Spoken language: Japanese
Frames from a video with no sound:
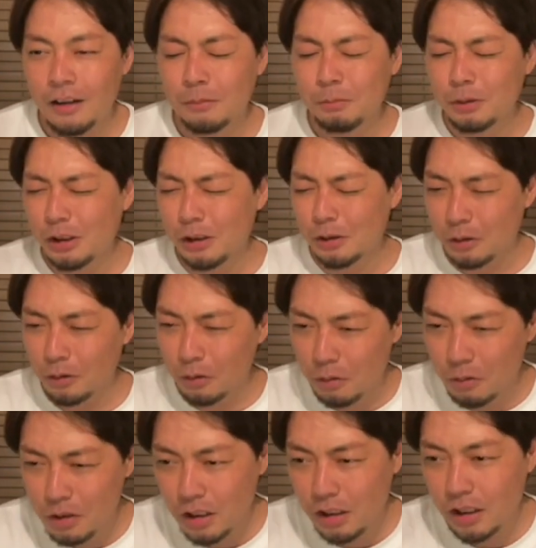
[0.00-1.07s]
むしろその
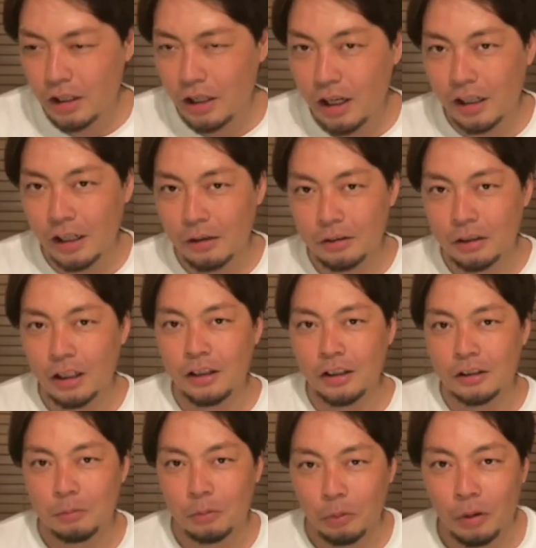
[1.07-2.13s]
5人が仲良くなって
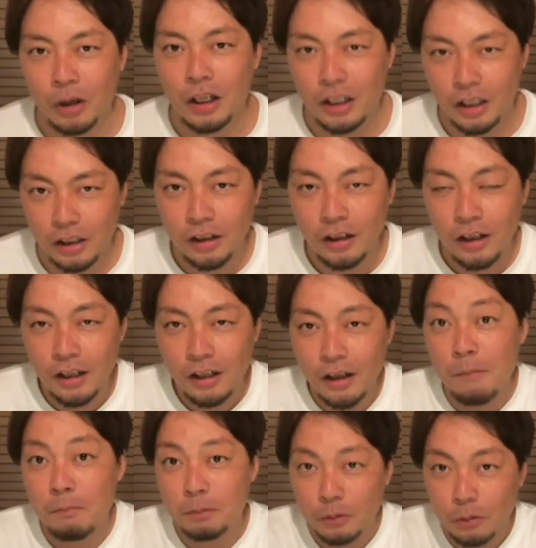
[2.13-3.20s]
いく物語。
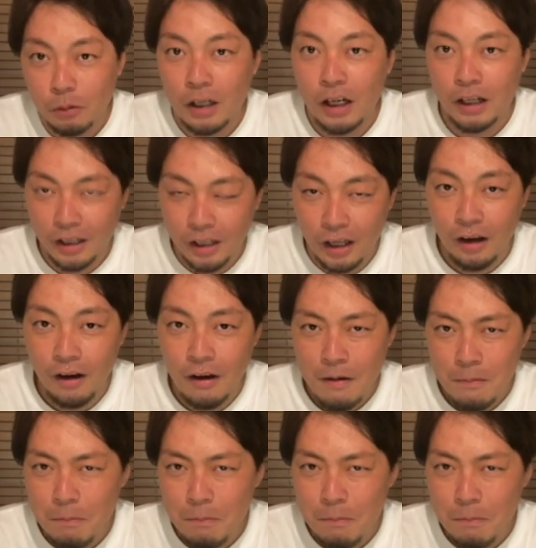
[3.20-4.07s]
キャンプのおかげで。